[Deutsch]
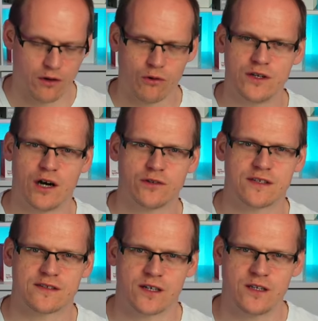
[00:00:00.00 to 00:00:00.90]
und auch
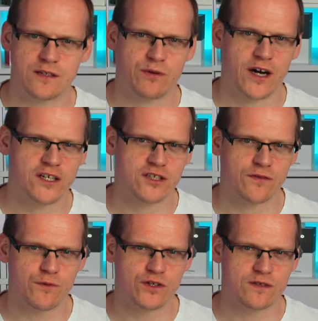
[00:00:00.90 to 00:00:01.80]
das
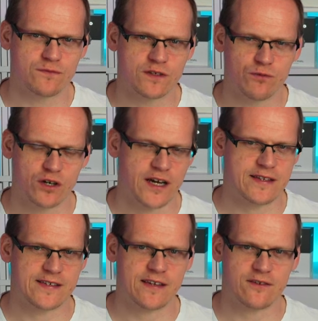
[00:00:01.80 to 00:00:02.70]
Trainingsbereitschaft-Widget ist wirklich
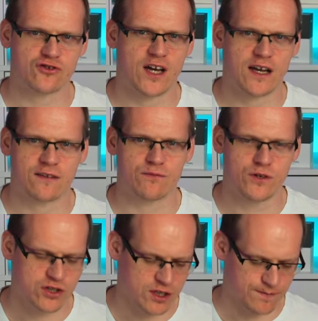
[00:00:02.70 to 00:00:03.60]
ein sehr, sehr starkes
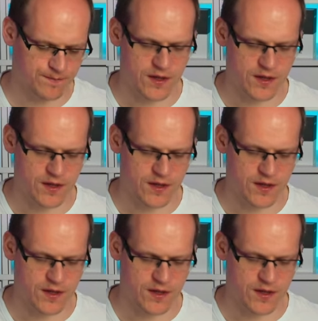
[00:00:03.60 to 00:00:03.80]
Widget.